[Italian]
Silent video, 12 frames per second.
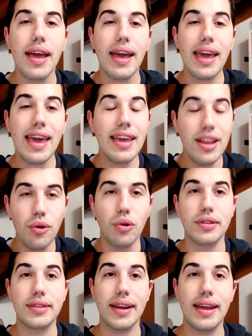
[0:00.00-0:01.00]
E
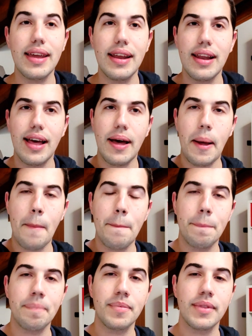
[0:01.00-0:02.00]
inoltre la,
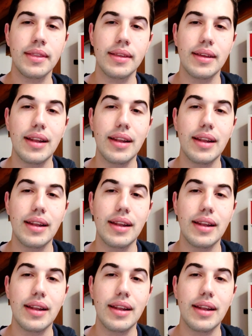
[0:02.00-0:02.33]
mm,